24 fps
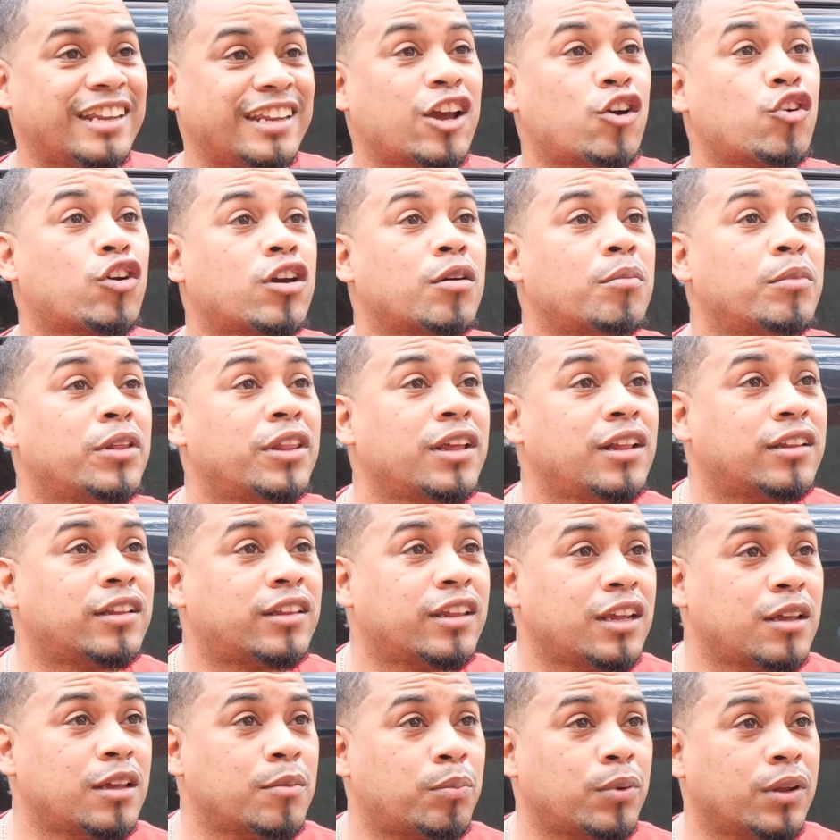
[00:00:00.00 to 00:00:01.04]
Ni aunque me dé el
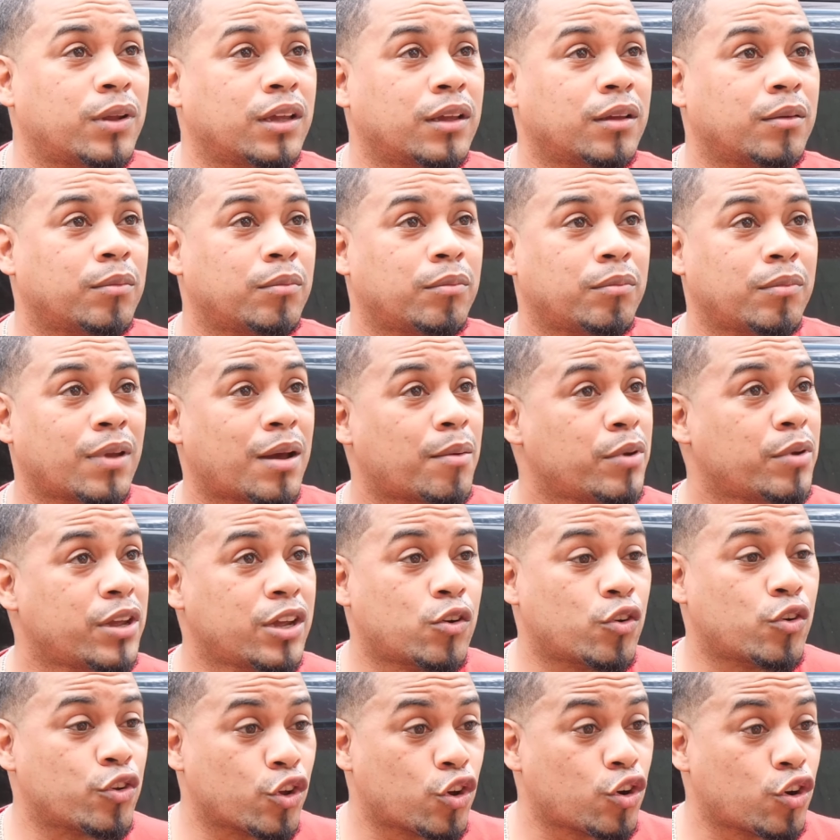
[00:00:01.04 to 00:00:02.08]
triple. Mi
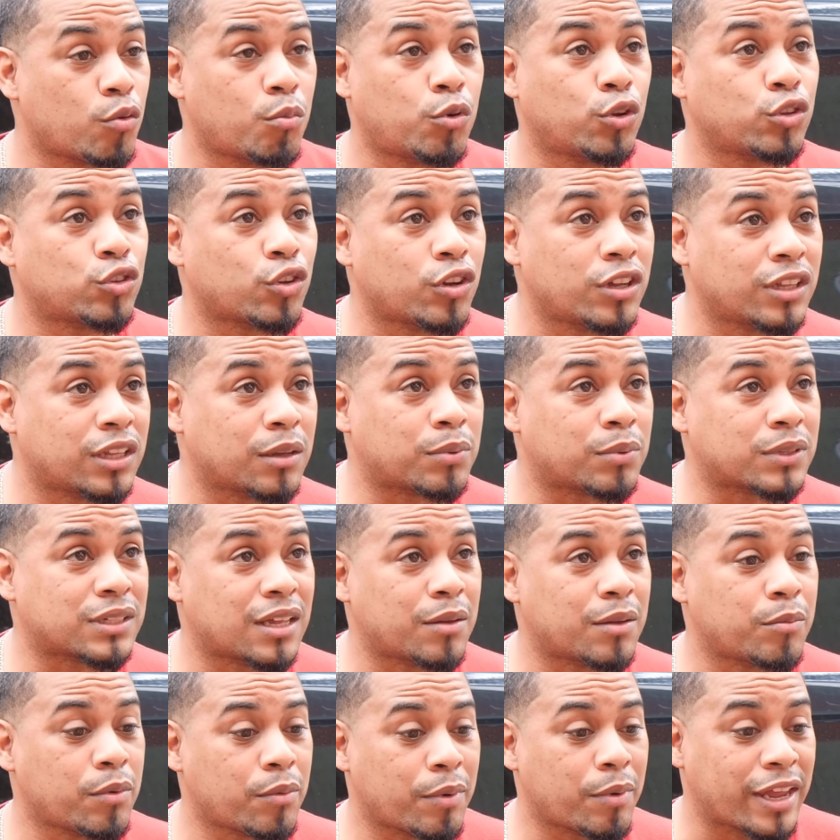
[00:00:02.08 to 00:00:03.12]
amigo, yo no monto gente pesada
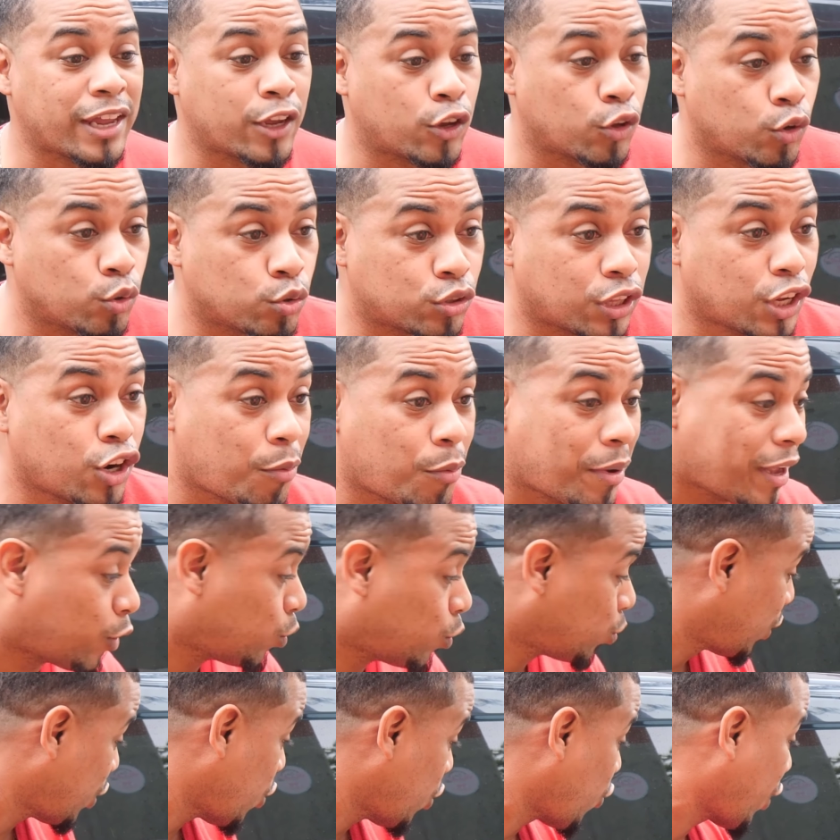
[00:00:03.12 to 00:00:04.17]
en mi vehículo. Usted no ve que
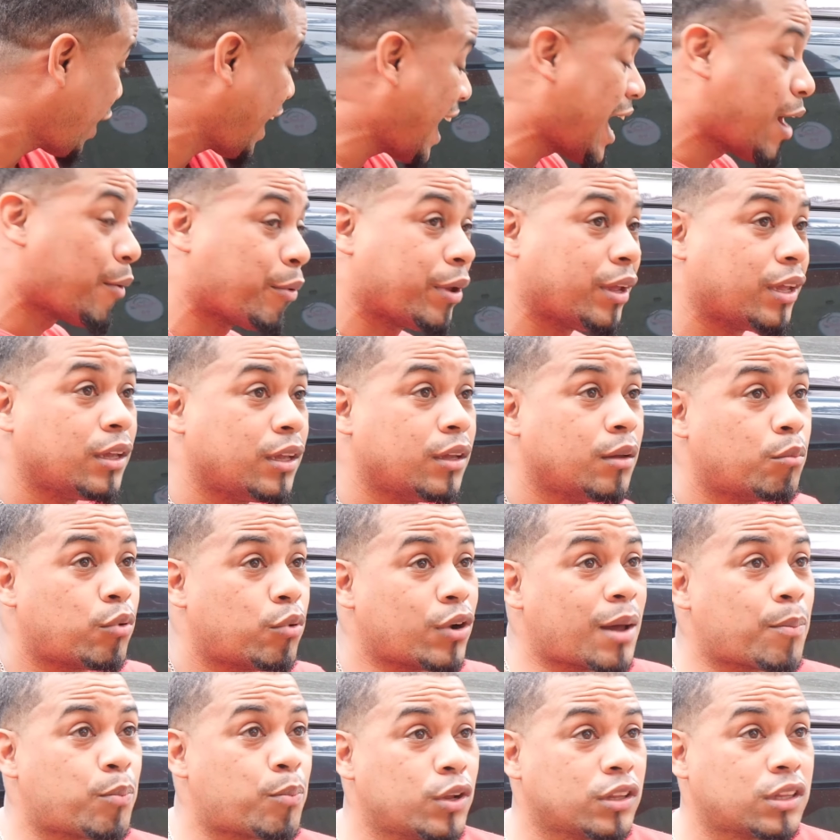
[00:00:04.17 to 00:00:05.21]
usted no cabe por
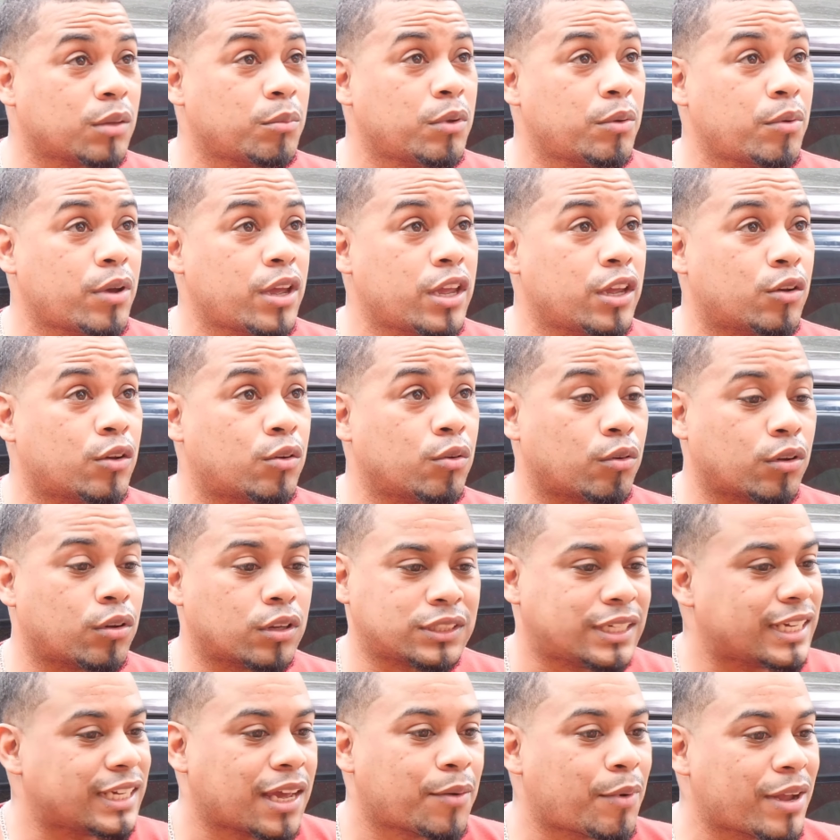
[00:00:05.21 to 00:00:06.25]
la puerta de mi vehículo.
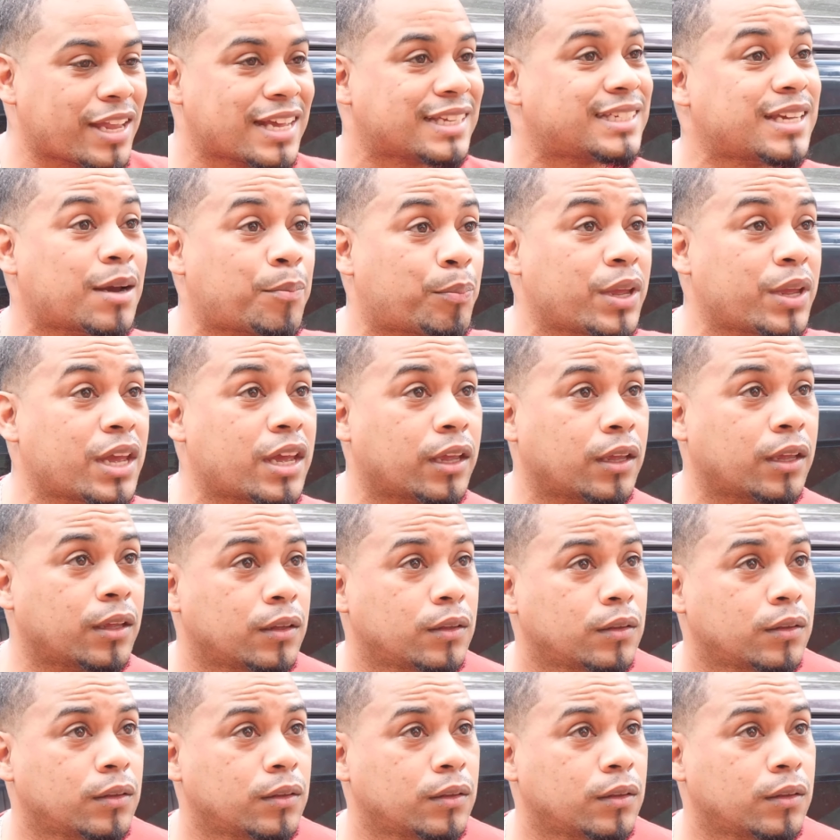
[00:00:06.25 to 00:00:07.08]
Así que váyase a pie.